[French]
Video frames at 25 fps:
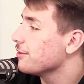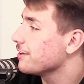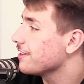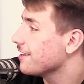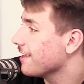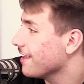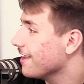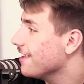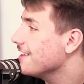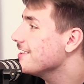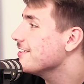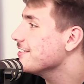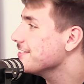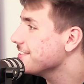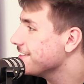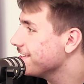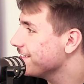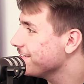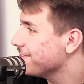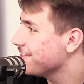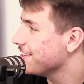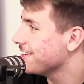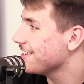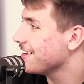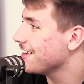quelques
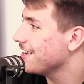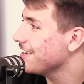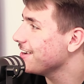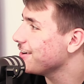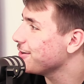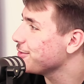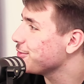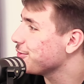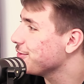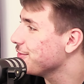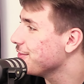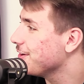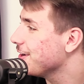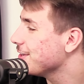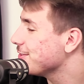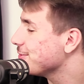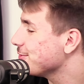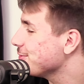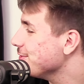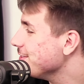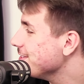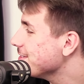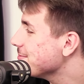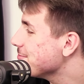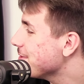années, viendra et retrouvera son
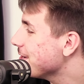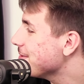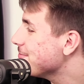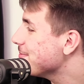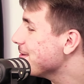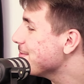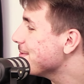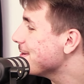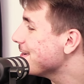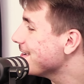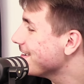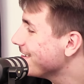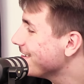joueur, ça pourrait être pas mal.